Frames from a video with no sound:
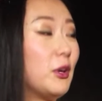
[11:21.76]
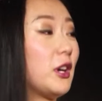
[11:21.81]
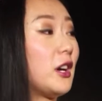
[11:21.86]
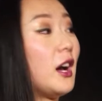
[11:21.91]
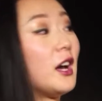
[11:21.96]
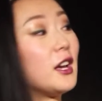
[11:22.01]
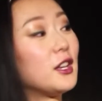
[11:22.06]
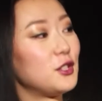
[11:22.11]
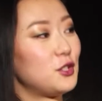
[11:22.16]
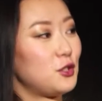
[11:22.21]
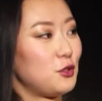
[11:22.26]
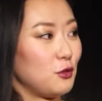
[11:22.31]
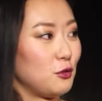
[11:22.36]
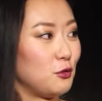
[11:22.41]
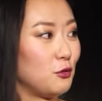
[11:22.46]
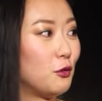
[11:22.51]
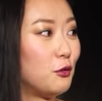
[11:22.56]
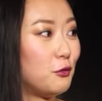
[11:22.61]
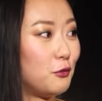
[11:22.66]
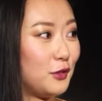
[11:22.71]
пока еще
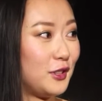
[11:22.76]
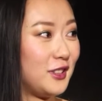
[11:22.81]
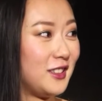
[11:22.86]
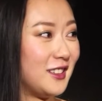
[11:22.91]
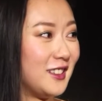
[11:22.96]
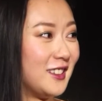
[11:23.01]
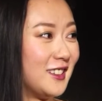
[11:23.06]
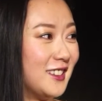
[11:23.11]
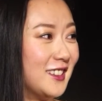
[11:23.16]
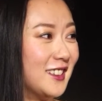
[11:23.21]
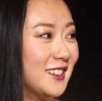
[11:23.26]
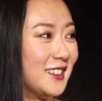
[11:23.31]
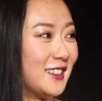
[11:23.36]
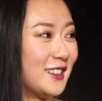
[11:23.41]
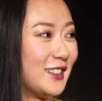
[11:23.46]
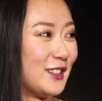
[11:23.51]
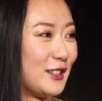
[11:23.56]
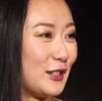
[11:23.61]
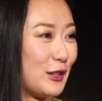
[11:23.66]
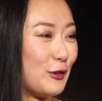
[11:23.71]
новый э,
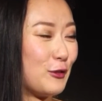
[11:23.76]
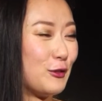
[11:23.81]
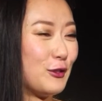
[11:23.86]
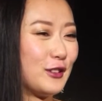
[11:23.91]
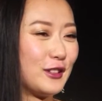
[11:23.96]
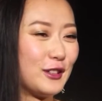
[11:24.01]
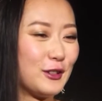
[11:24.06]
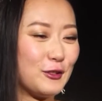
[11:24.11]
такой